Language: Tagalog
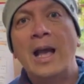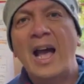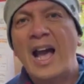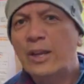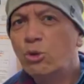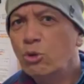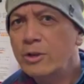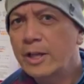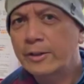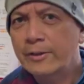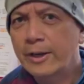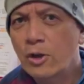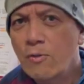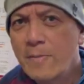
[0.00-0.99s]
I do not
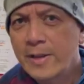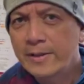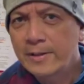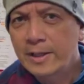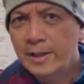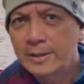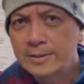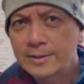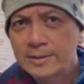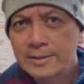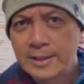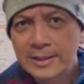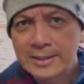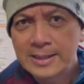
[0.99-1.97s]
recommend this
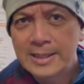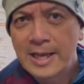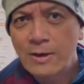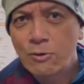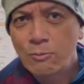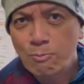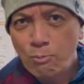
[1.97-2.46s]
kasi nga